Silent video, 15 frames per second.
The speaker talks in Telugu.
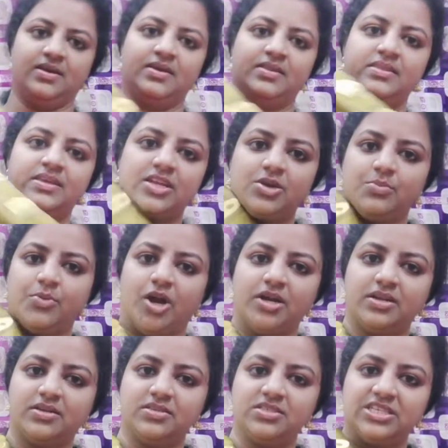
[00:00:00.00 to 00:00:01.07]
దీనికి
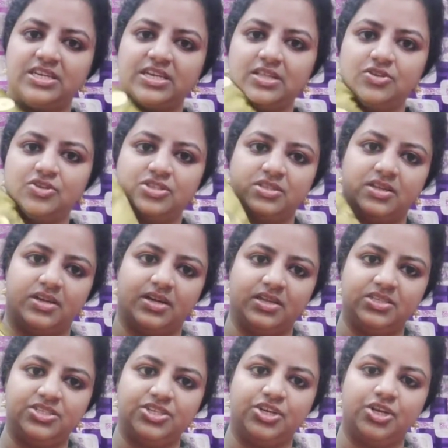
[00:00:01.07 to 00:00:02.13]
బార్డర్ చిన్నది వచ్చిందండి
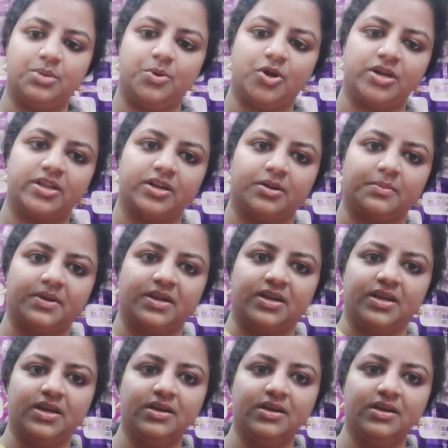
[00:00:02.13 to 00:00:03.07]
చిన్న బార్డర్ అనమాట